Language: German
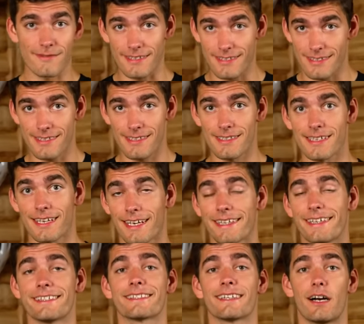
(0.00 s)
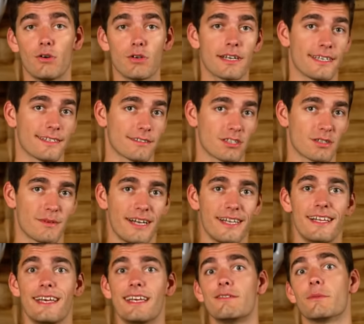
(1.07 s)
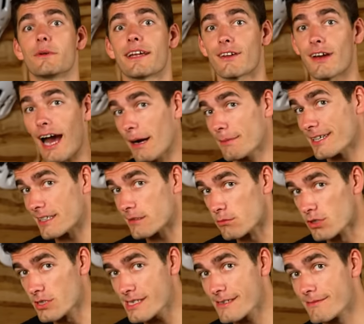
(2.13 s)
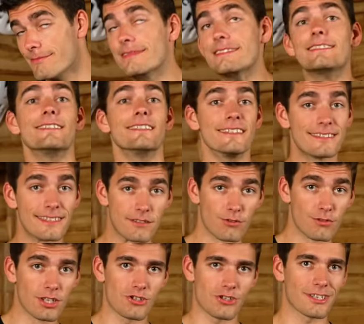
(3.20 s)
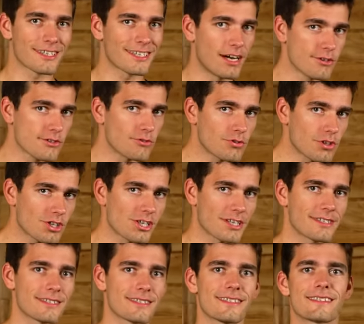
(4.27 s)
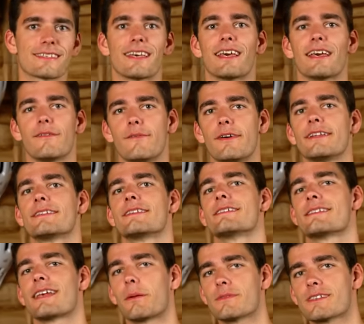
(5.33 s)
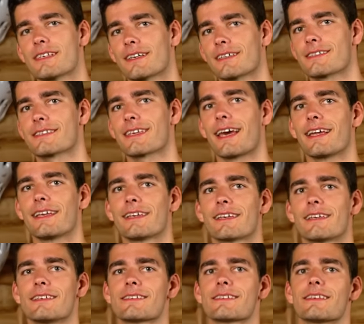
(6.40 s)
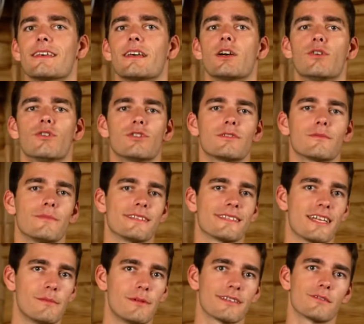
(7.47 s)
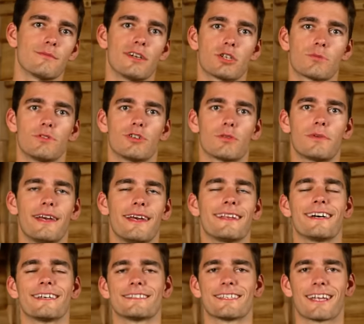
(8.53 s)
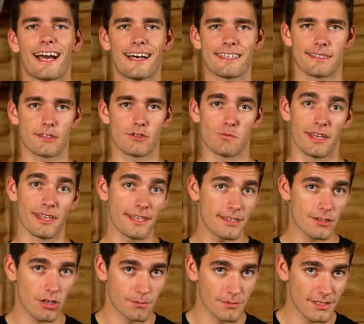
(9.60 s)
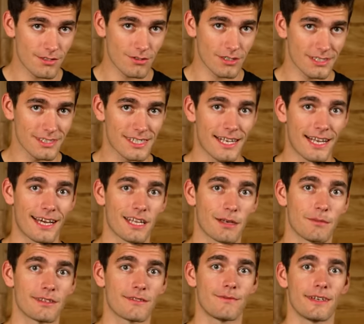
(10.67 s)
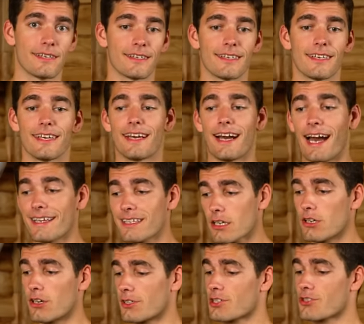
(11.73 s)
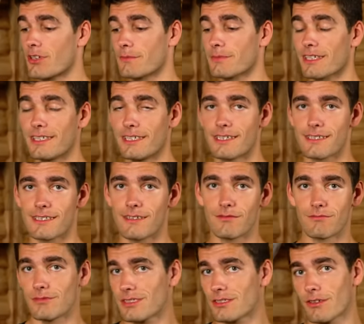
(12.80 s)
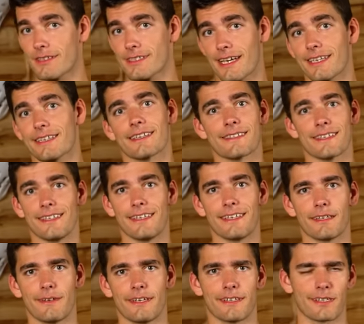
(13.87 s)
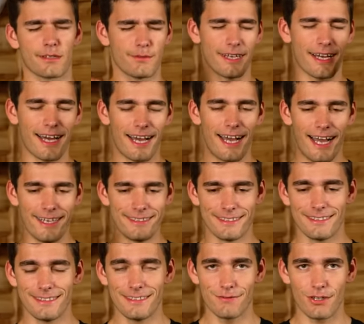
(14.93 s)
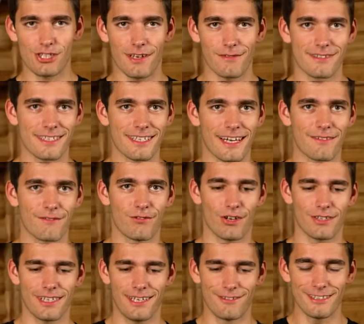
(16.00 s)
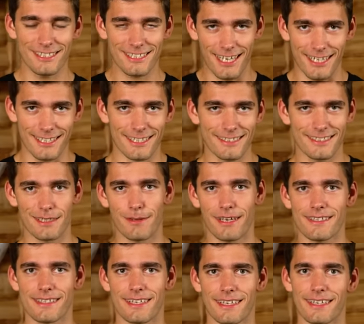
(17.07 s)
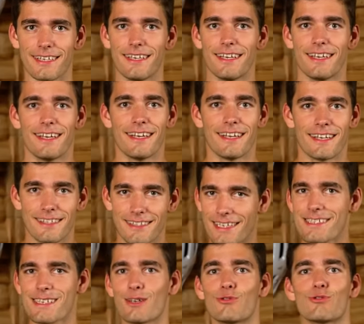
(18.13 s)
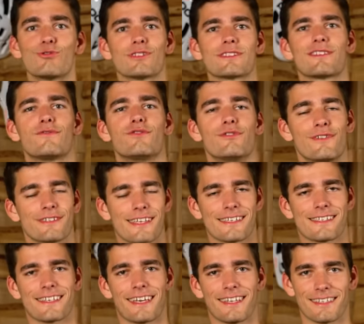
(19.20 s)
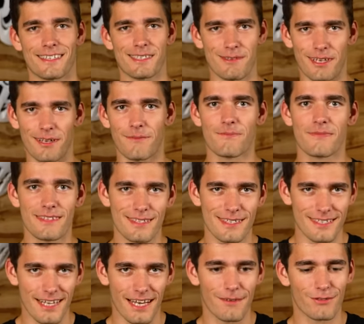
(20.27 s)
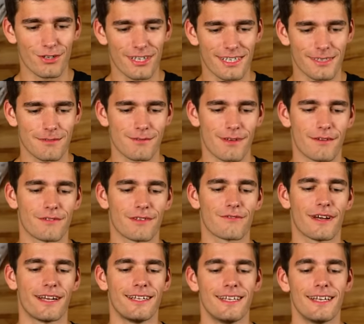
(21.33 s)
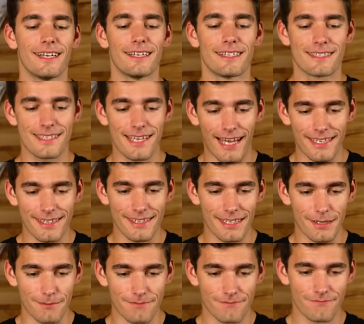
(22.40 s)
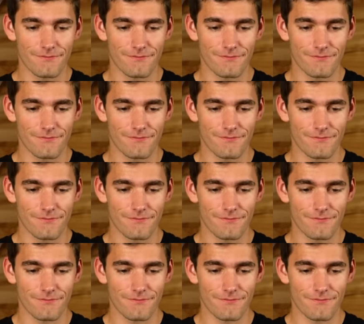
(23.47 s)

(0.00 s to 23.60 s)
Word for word: Was das ist, erkläre ich auch gleich nochmal. Wenn man da noch arbeiten muss, ist es ungeschickt. Genauso ungeschickt ist es, wenn samstags Training ist und man selber zum Beispiel noch Pläne hat, den Rasen zu mähen. Ich komme nicht so richtig klar damit, wenn andere Leute schon am Trainieren sind und ich noch was anderes erledige, weil dann denke ich mir, ah, die verschaffen sich gerade einen Vorteil und ich kann nicht dabei sein. Das ist ein ungutes Gefühl fürs erste Rennen, deswegen sich da wirklich im Zweifelsfall Zeit nehmen.